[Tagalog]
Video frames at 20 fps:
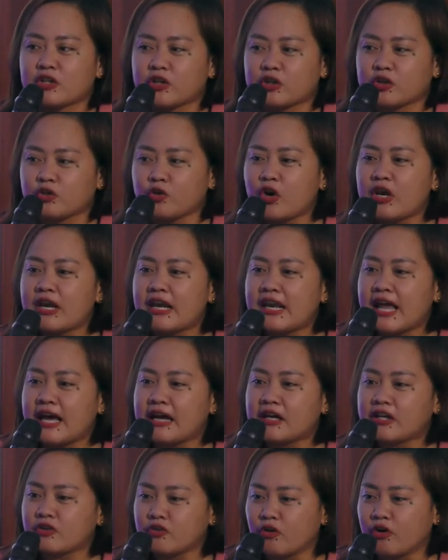Doon lang
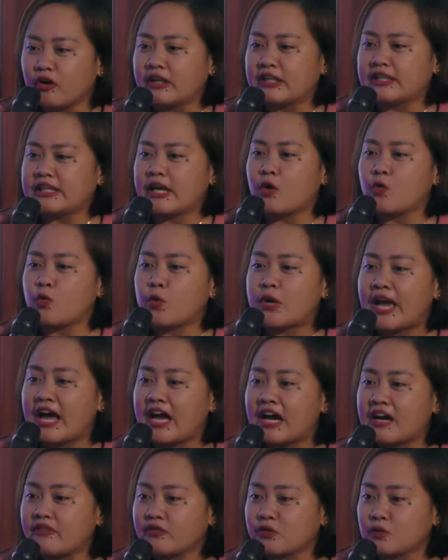yon na we
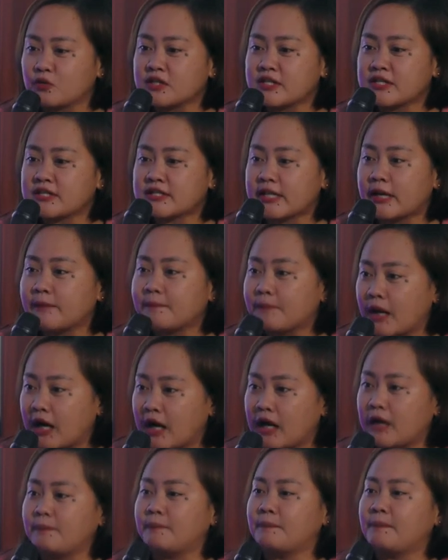have to step
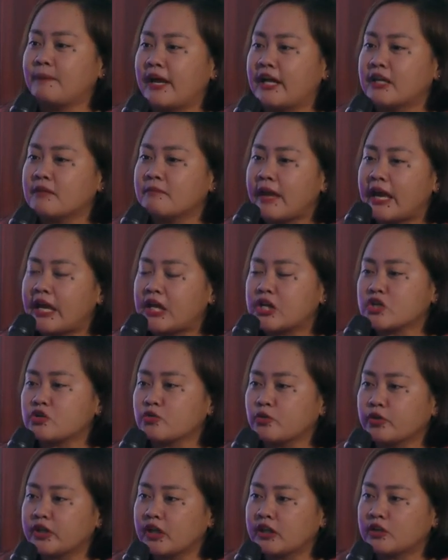up and make
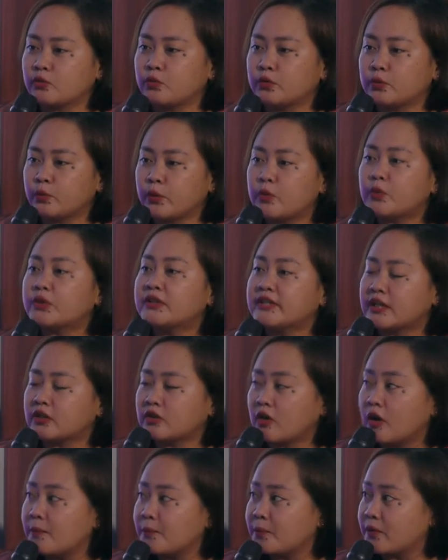sure that we would not
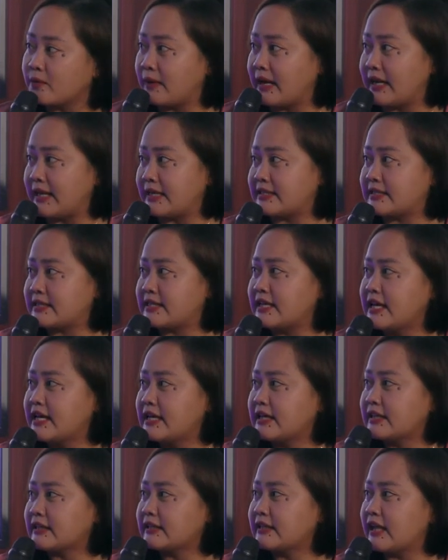compromise
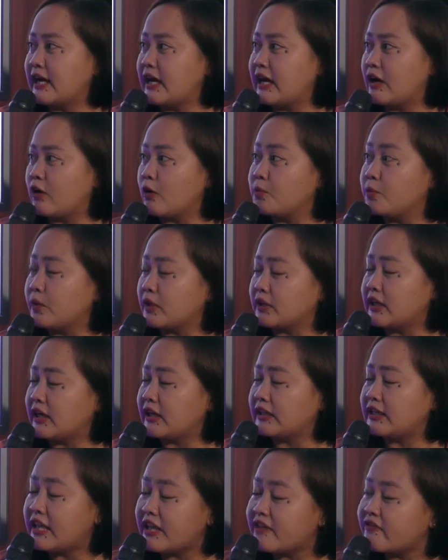the,
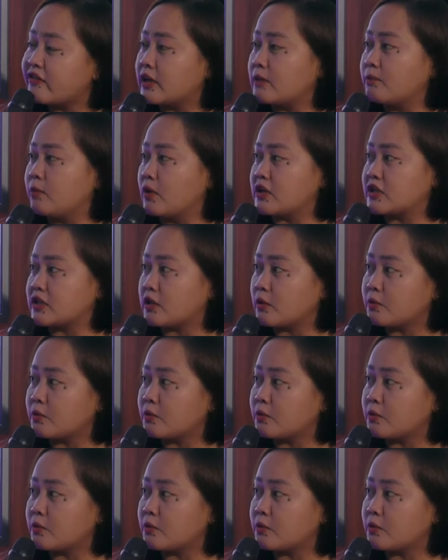the deliverables, the